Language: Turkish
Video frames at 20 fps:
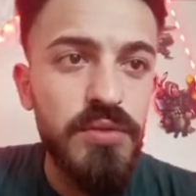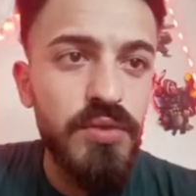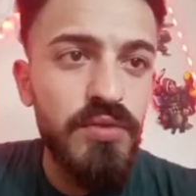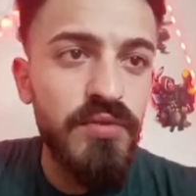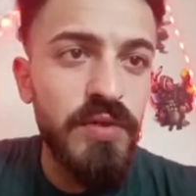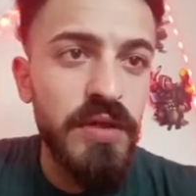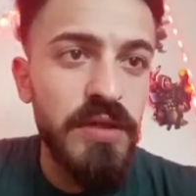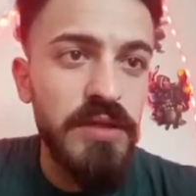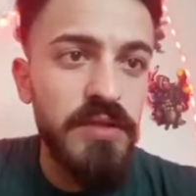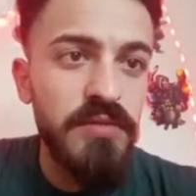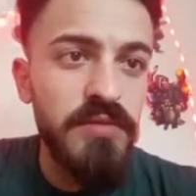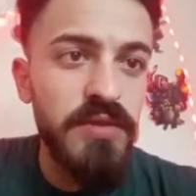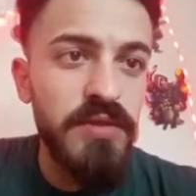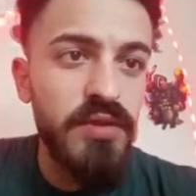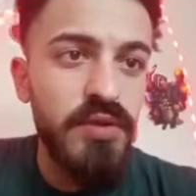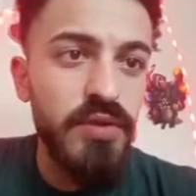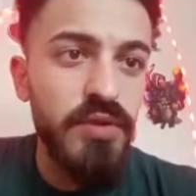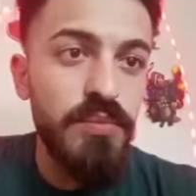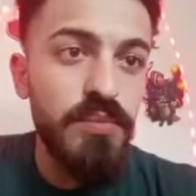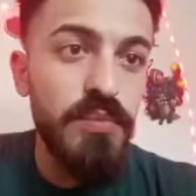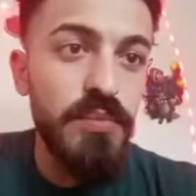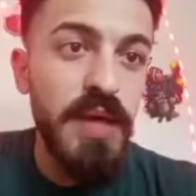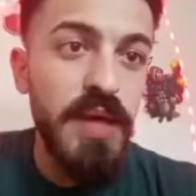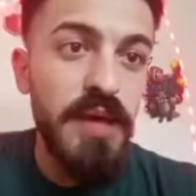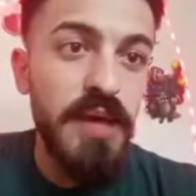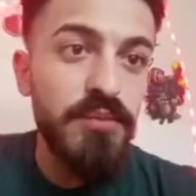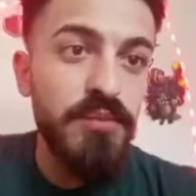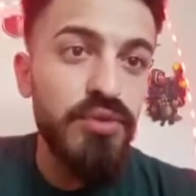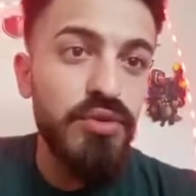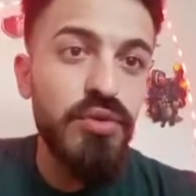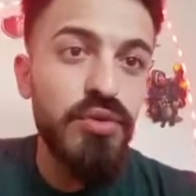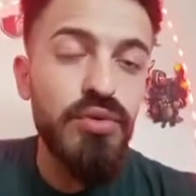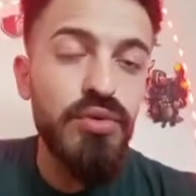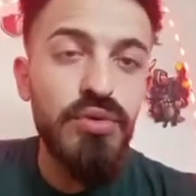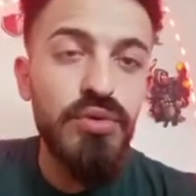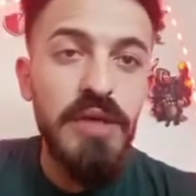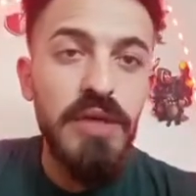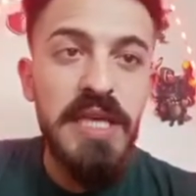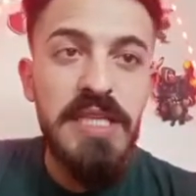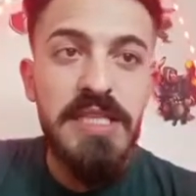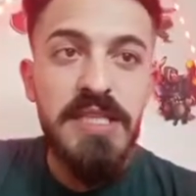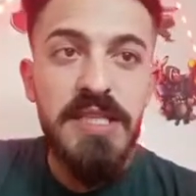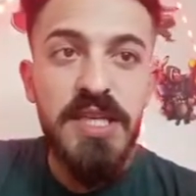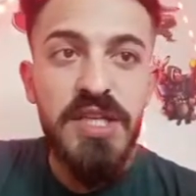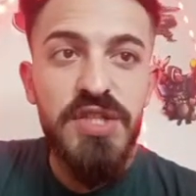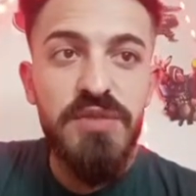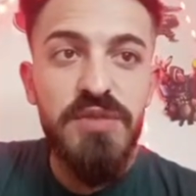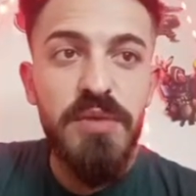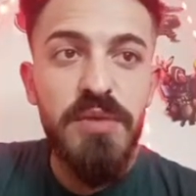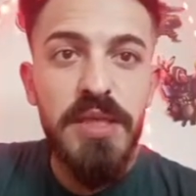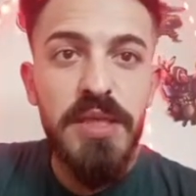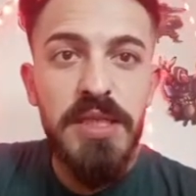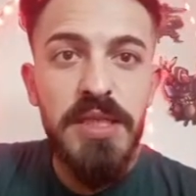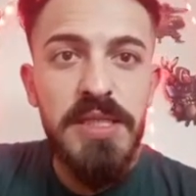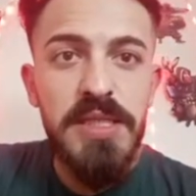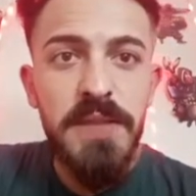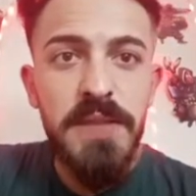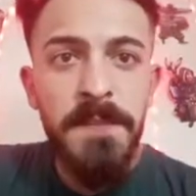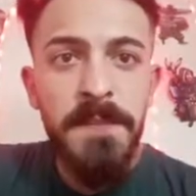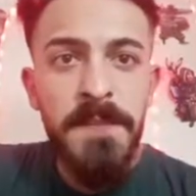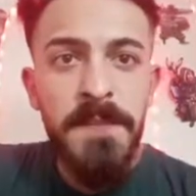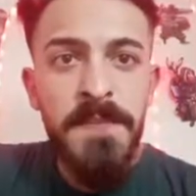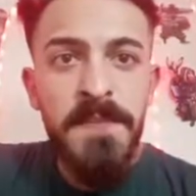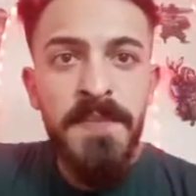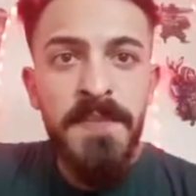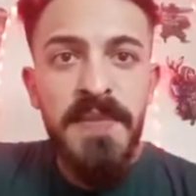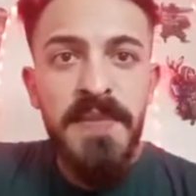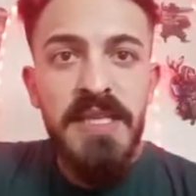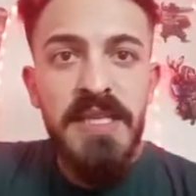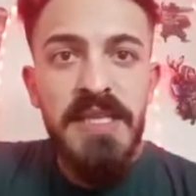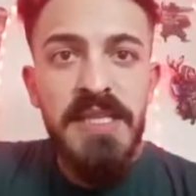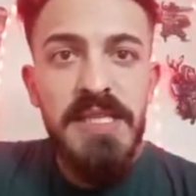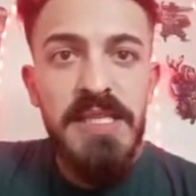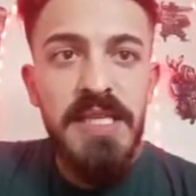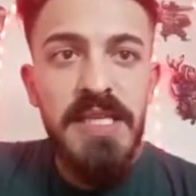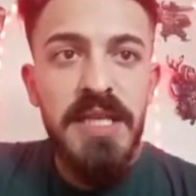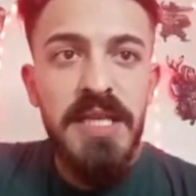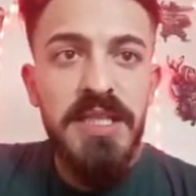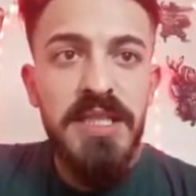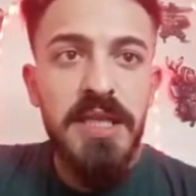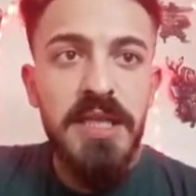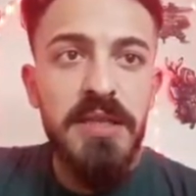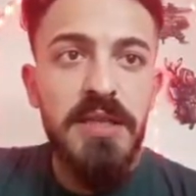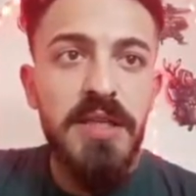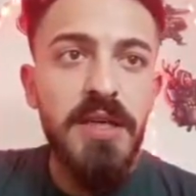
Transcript: Lütfen videoyu beğen butonunu es geçmeyiniz izlerken.